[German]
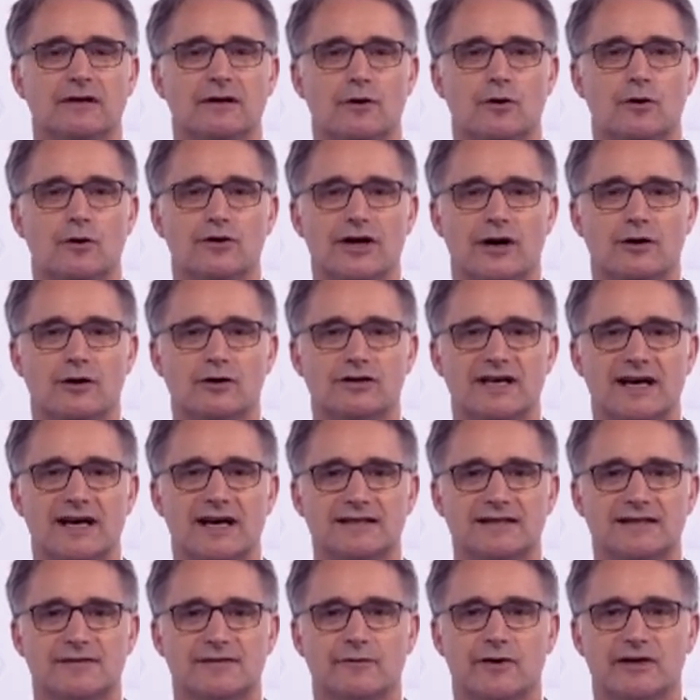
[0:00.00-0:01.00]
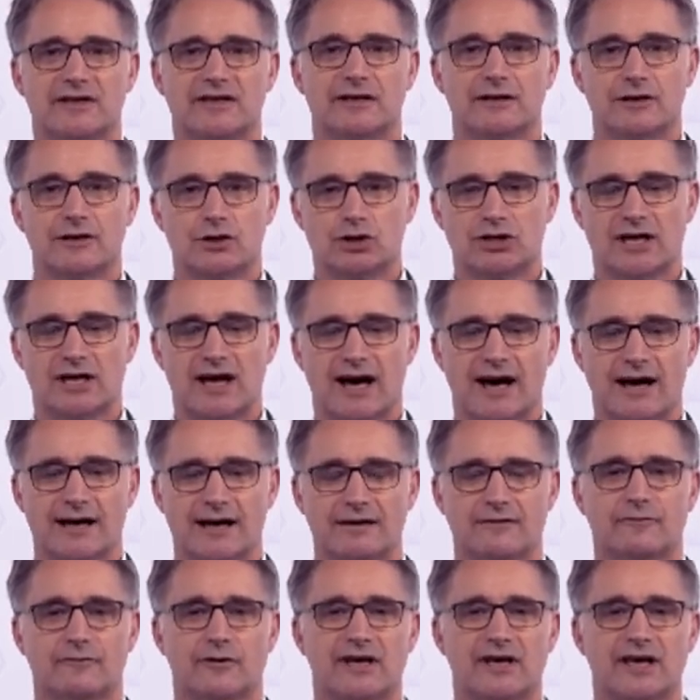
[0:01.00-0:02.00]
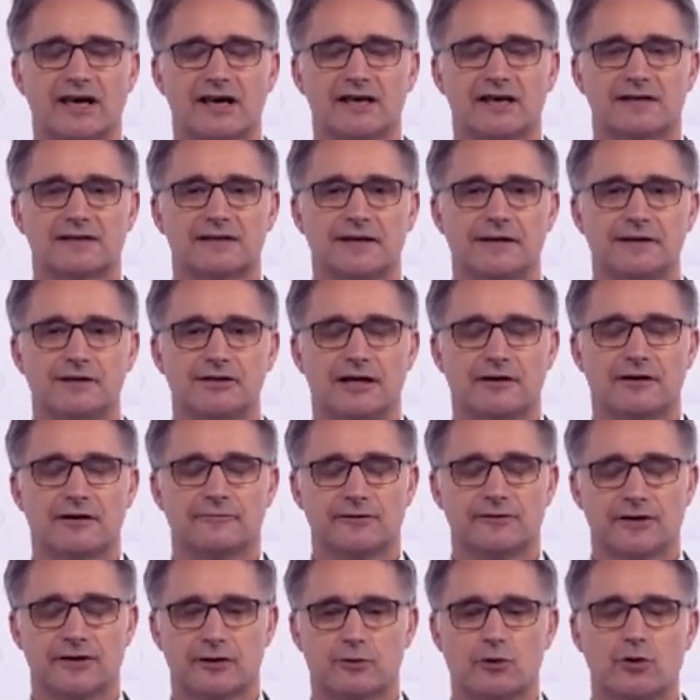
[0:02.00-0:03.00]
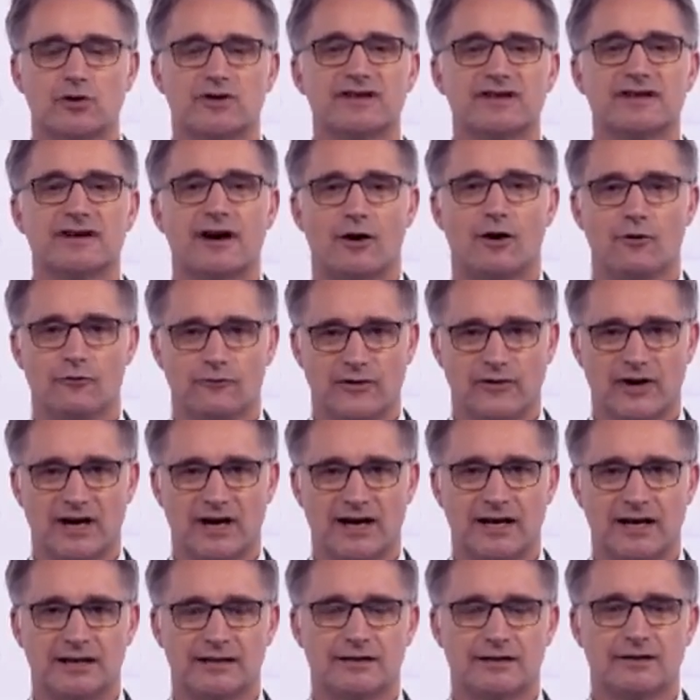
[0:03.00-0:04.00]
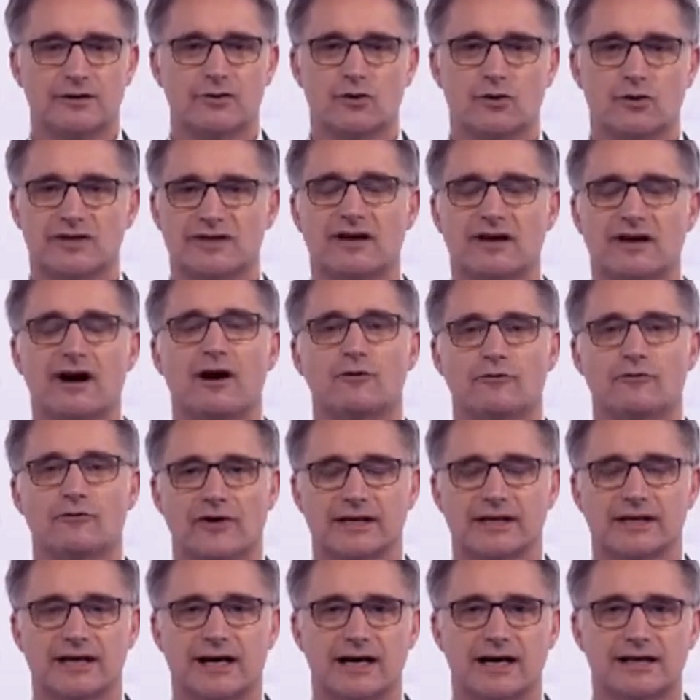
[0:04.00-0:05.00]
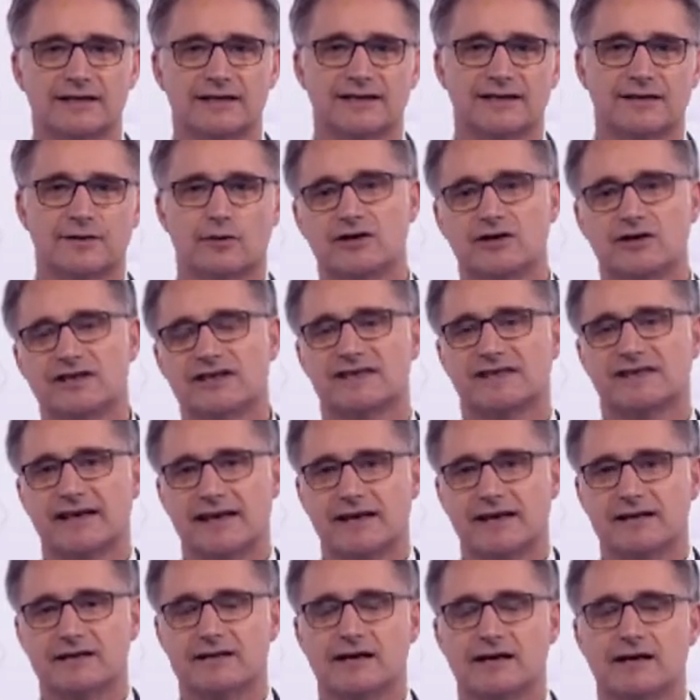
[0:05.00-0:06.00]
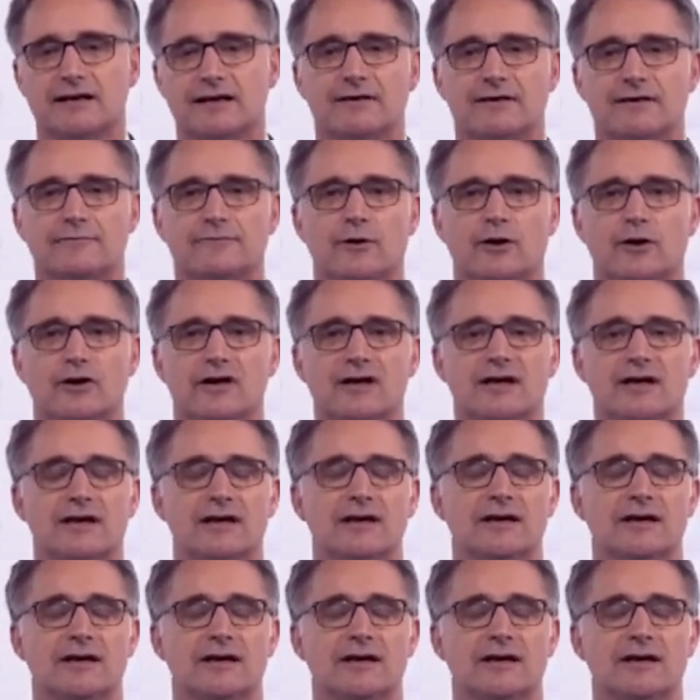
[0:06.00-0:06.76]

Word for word: Und auch das wird stark von der Gesellschaft durch Kaufverhalten, durch Kaufanreize, durch das Gegenteil davon